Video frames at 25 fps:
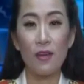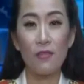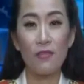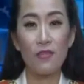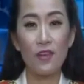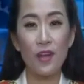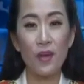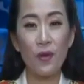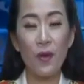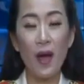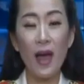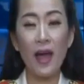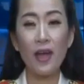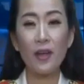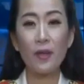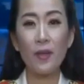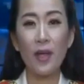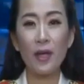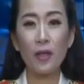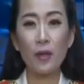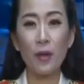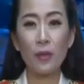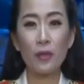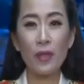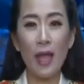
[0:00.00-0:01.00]
Vừa qua,
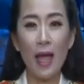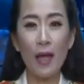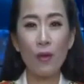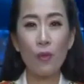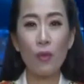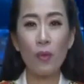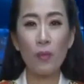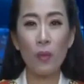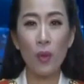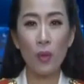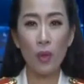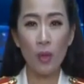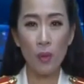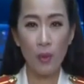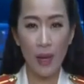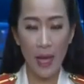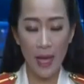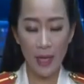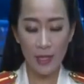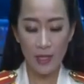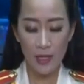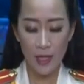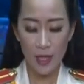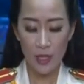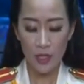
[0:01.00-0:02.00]
đoàn công tác của Bộ Công
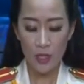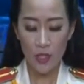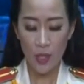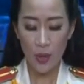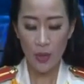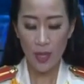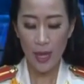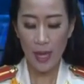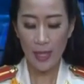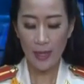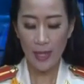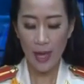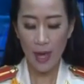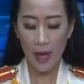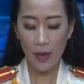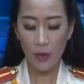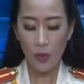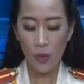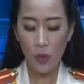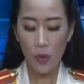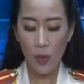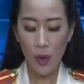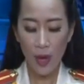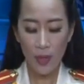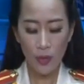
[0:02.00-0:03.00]
an do Đại tá
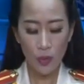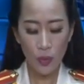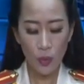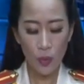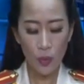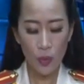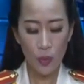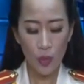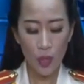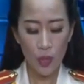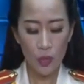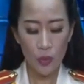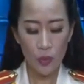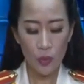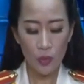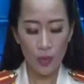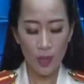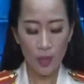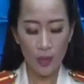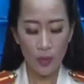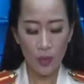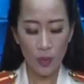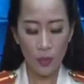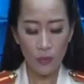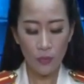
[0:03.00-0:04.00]
Ngô Hoài Thu, Chủ
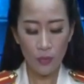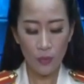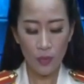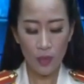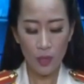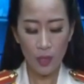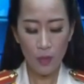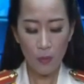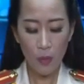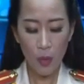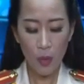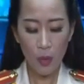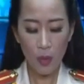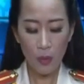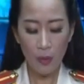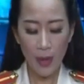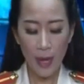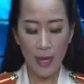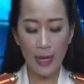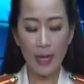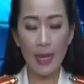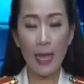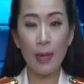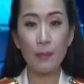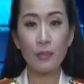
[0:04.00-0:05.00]
tịch Hội Phụ nữ Bộ Công
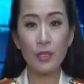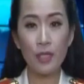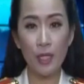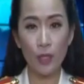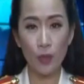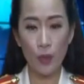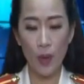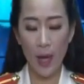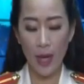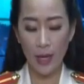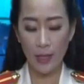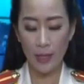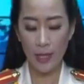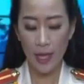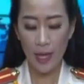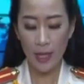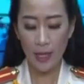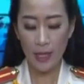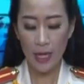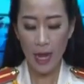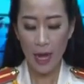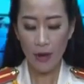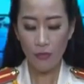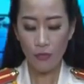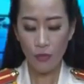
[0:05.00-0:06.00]
an làm trưởng đoàn,
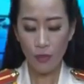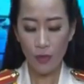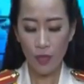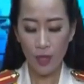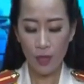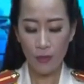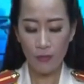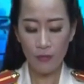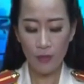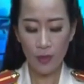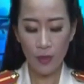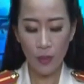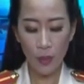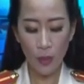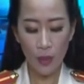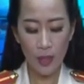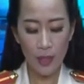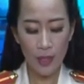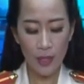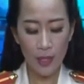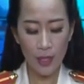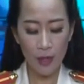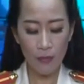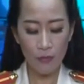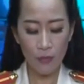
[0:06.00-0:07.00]
đã phối hợp với Hội
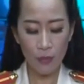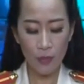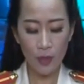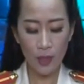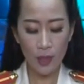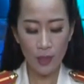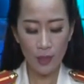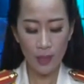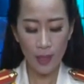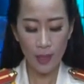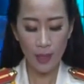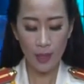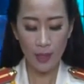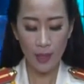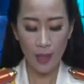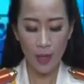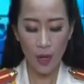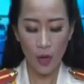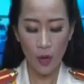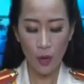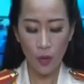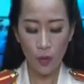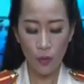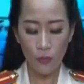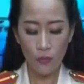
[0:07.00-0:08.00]
Liên hiệp Phụ nữ tỉnh,
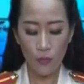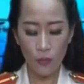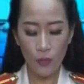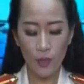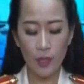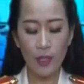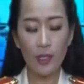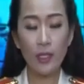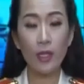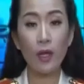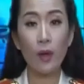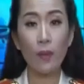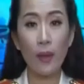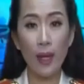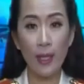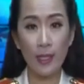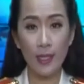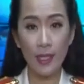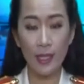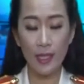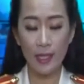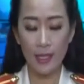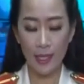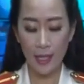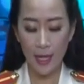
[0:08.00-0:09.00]
Hội Phụ nữ Công an
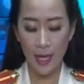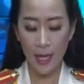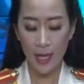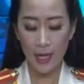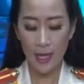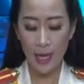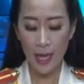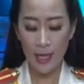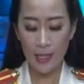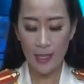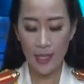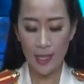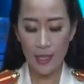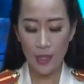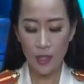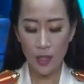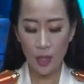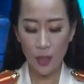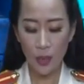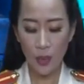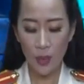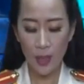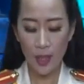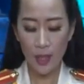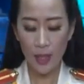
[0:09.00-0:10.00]
tỉnh, đại diện chỉ
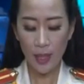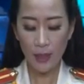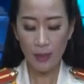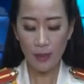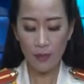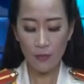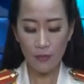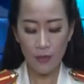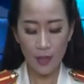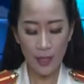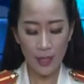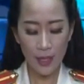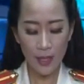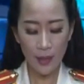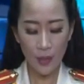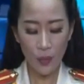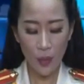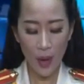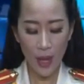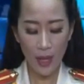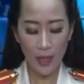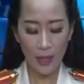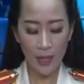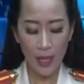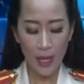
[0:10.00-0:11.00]
huy các đơn vị liên
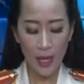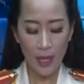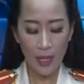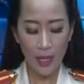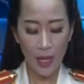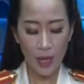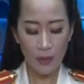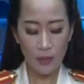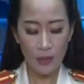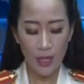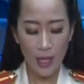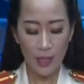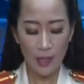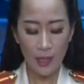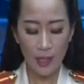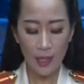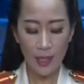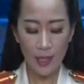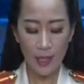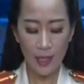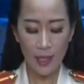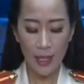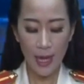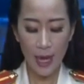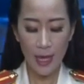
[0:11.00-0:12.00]
quan, khảo sát tình
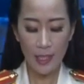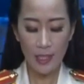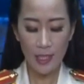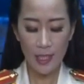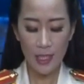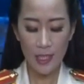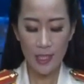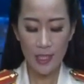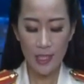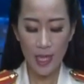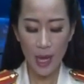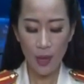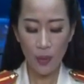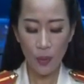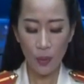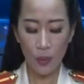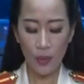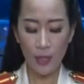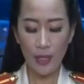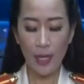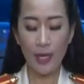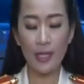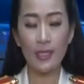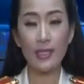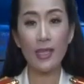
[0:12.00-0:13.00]
hình an sinh xã hội
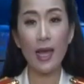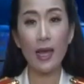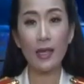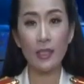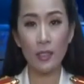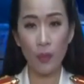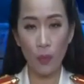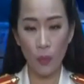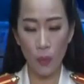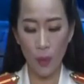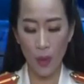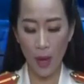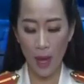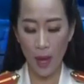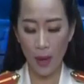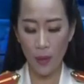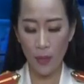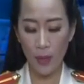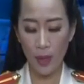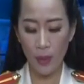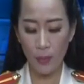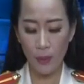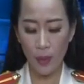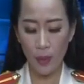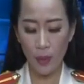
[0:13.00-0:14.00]
tại xã Trồng Hóa,
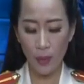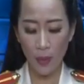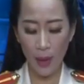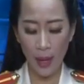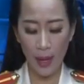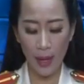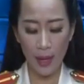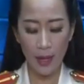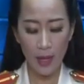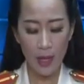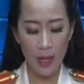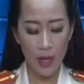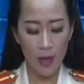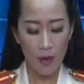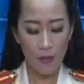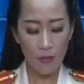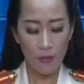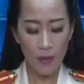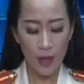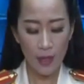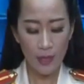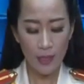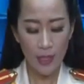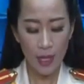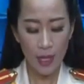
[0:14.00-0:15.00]
huyện Minh Hóa và